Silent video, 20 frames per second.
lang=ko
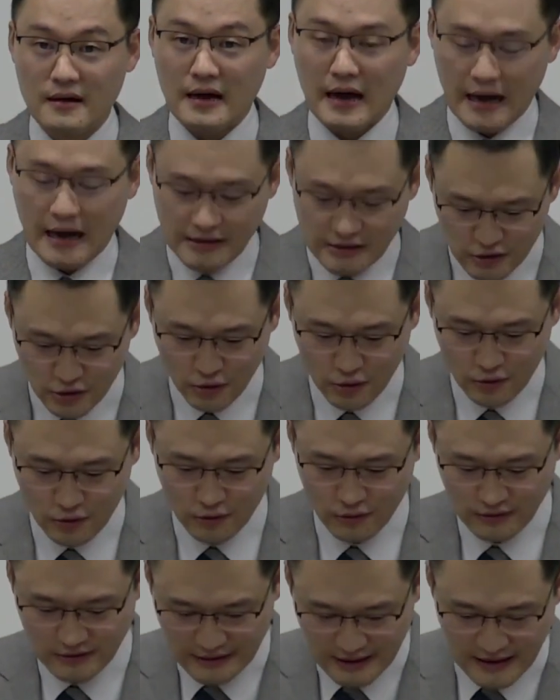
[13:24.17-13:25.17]

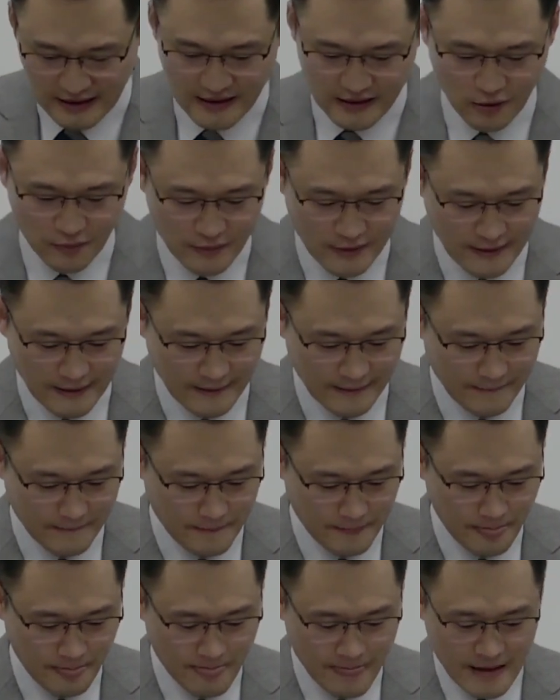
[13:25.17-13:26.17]
아니죠. 틀린 겁니다.
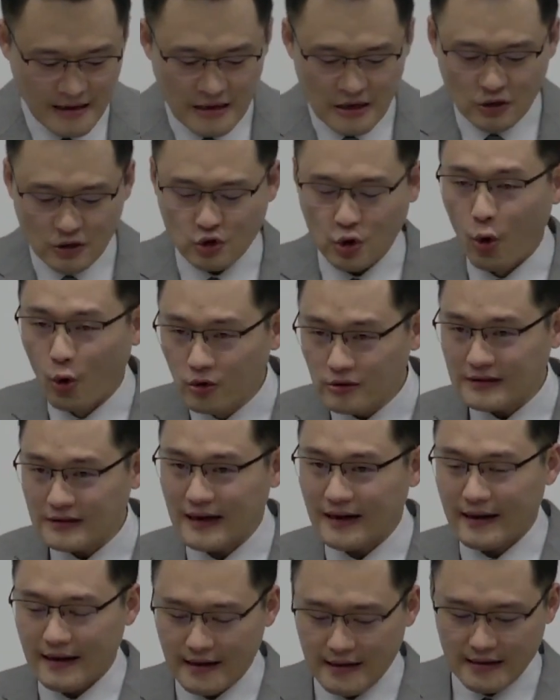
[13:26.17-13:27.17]
좋은
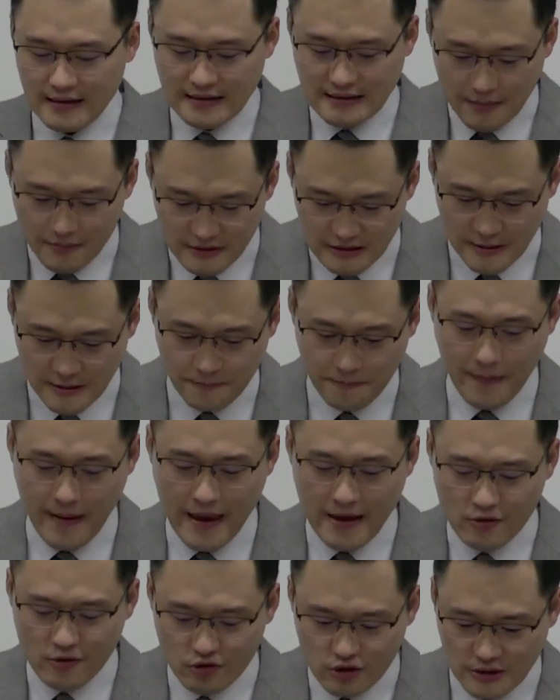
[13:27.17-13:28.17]
땅에
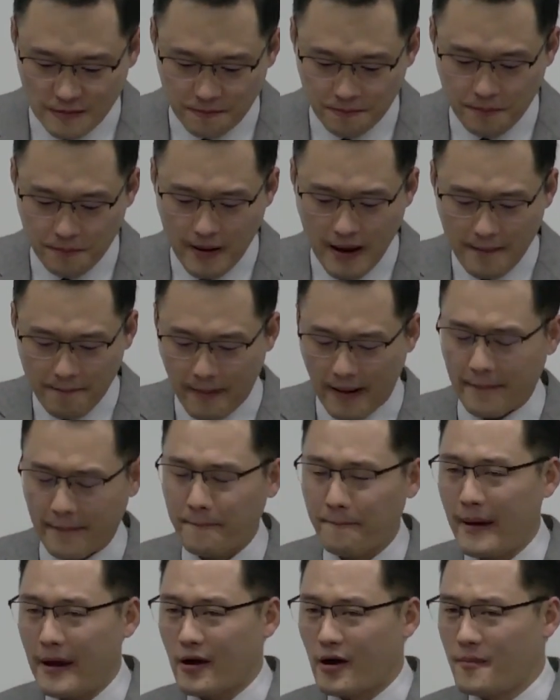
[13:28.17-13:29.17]
30배, 60배,
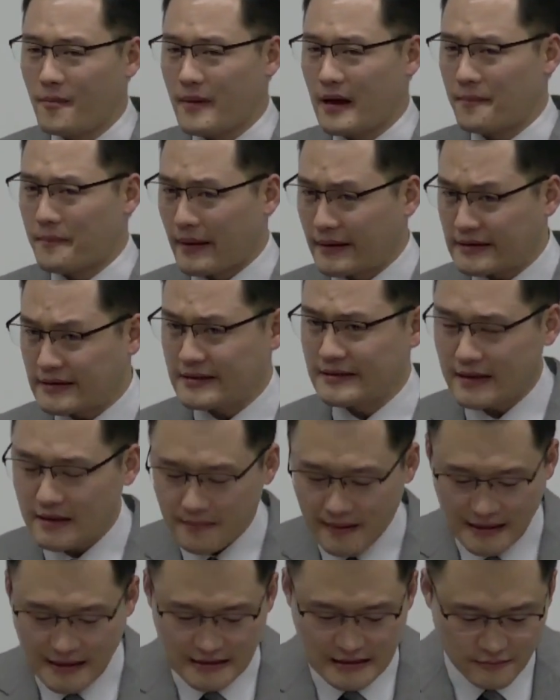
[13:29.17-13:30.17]
100배 열매가 맺힌다는
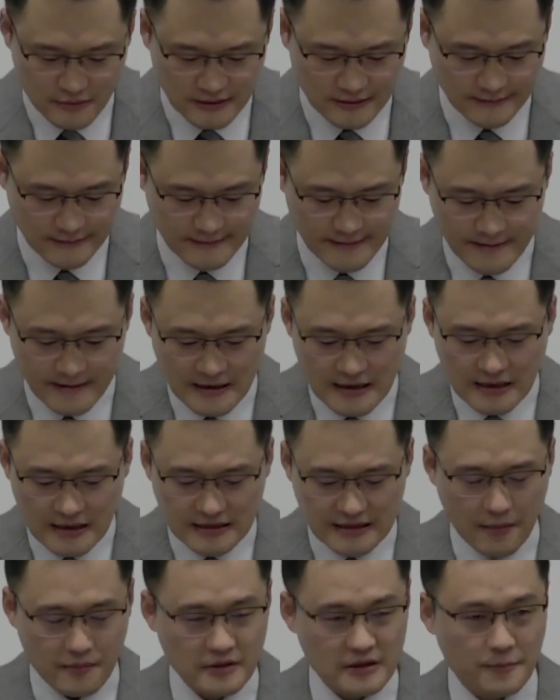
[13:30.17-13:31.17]
말씀은
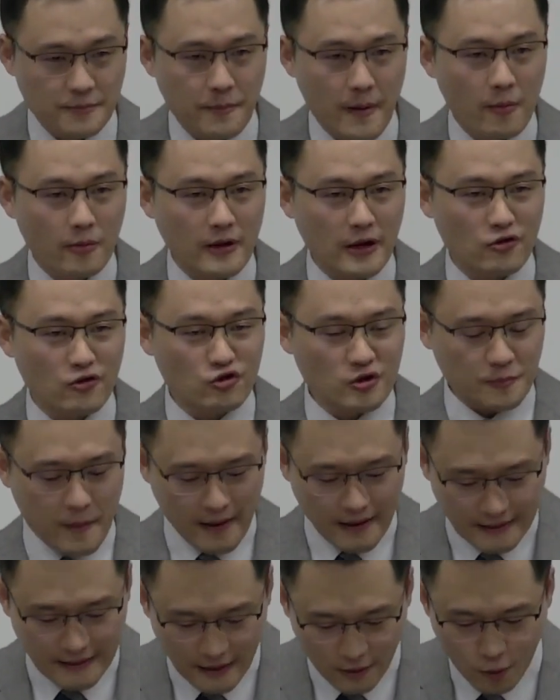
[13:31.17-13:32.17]
30배보다
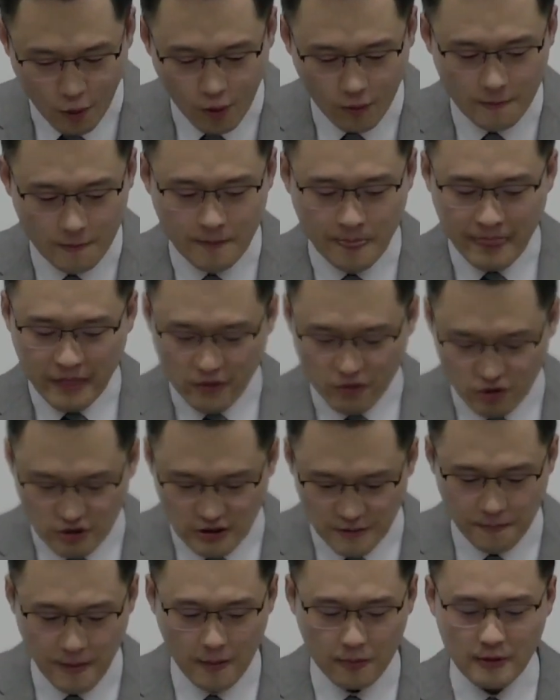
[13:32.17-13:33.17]
60배가 낫고
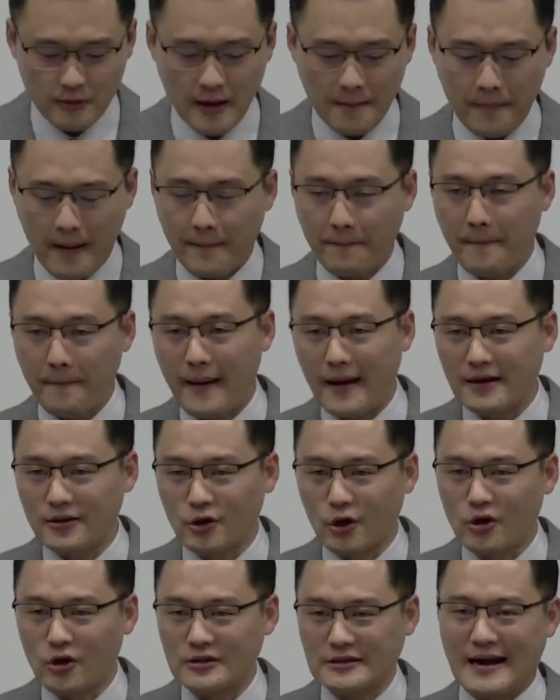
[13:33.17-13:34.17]
60배보다 100배가
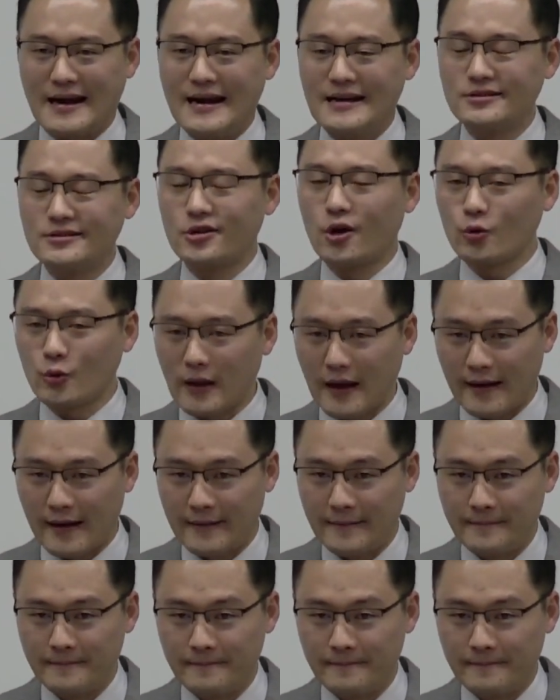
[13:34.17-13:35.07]
더 잘난 성도다.